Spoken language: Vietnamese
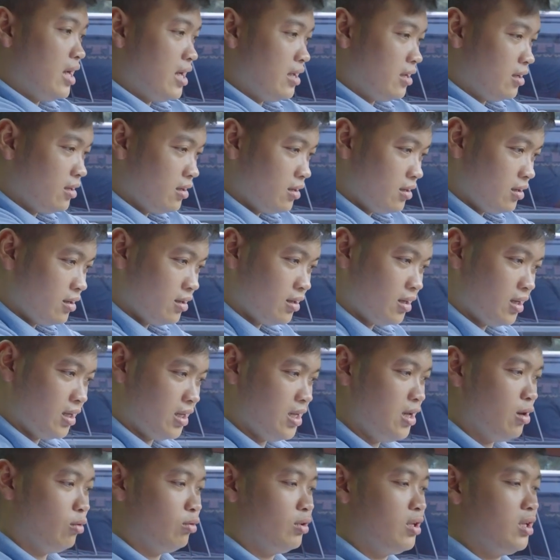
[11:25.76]
đây cái
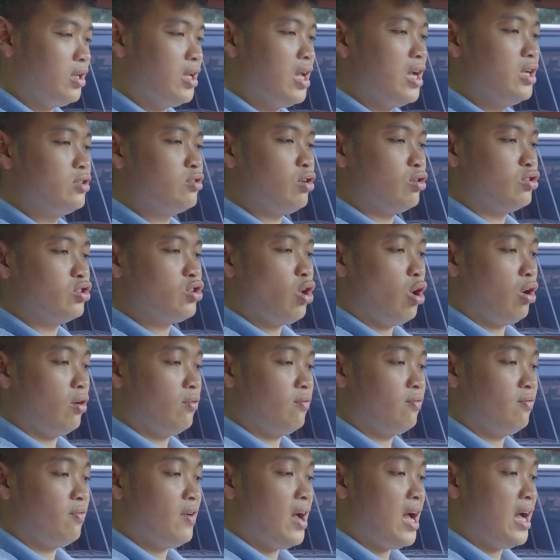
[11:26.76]
kiểu thiết kế tròn
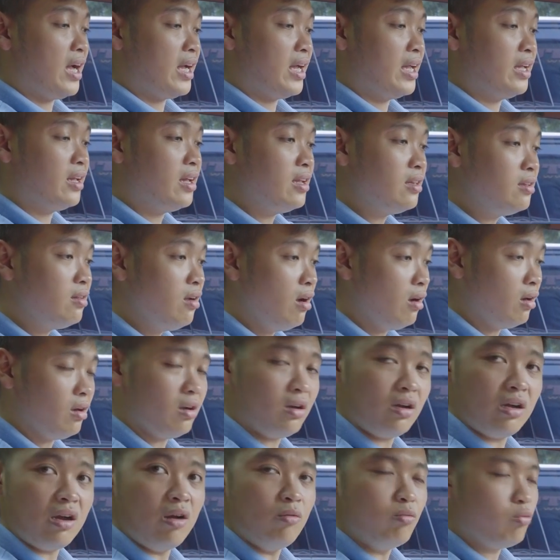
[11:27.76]
tròn và cái kích thước
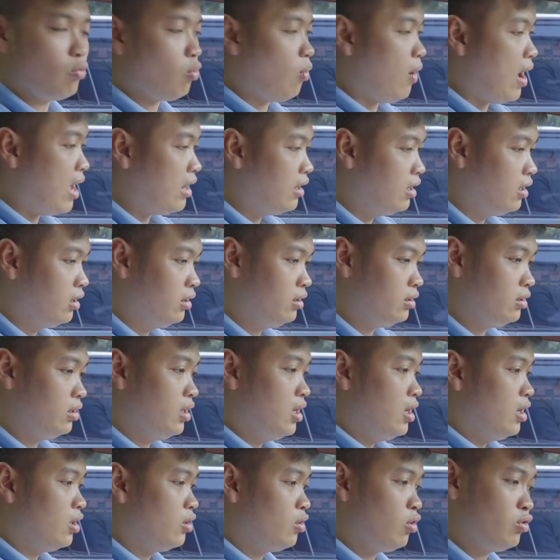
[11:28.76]
không quá lớn
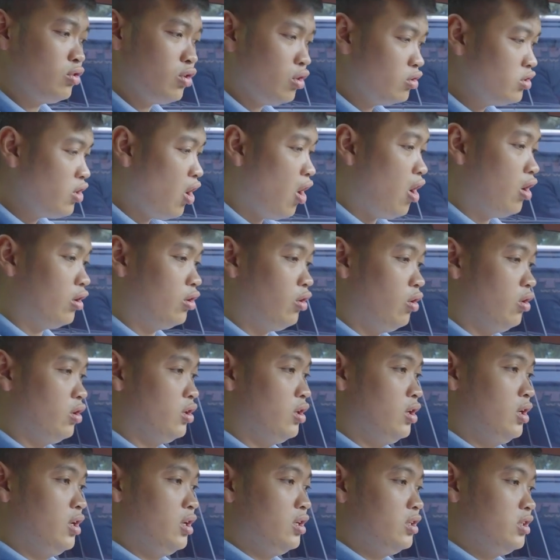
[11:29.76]
nó nho nhỏ thôi
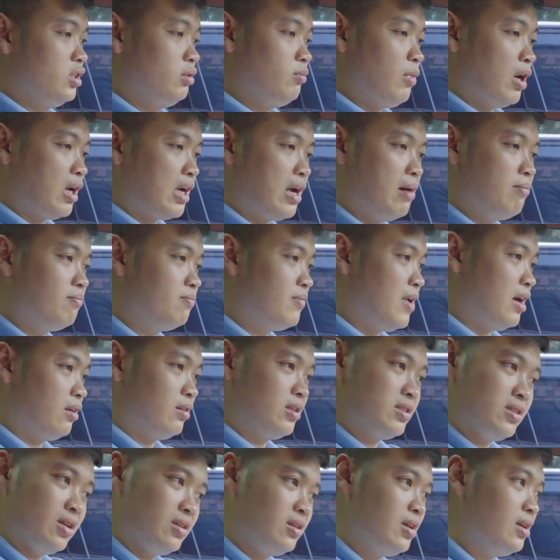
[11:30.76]
nhưng mà cầm vào
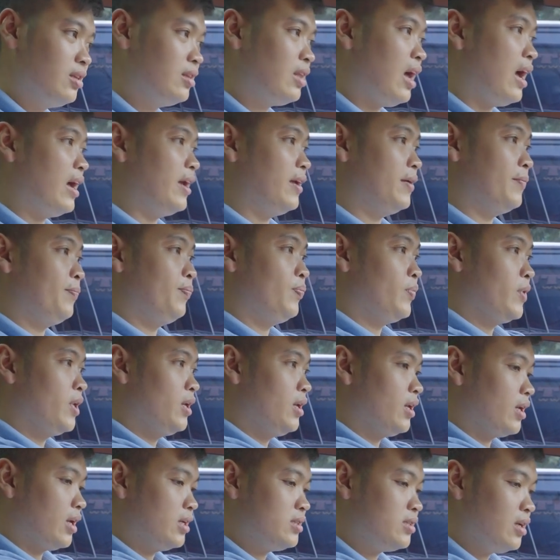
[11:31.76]
thì rất thích tay
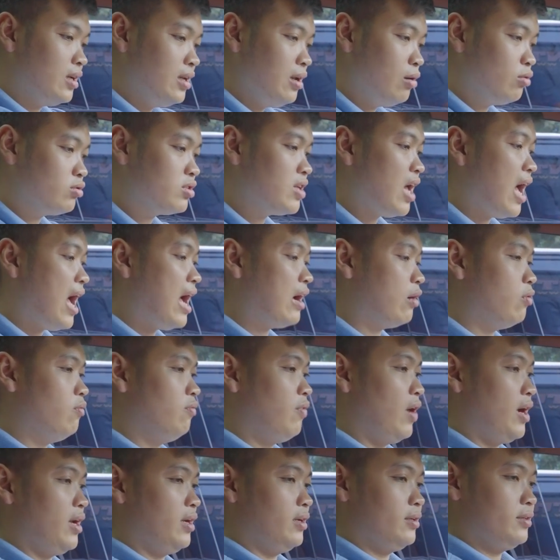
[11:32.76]
cái chất liệu da
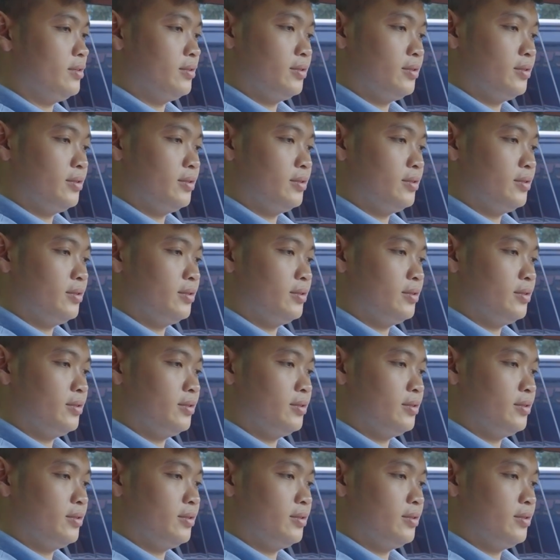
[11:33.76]
cũng vậy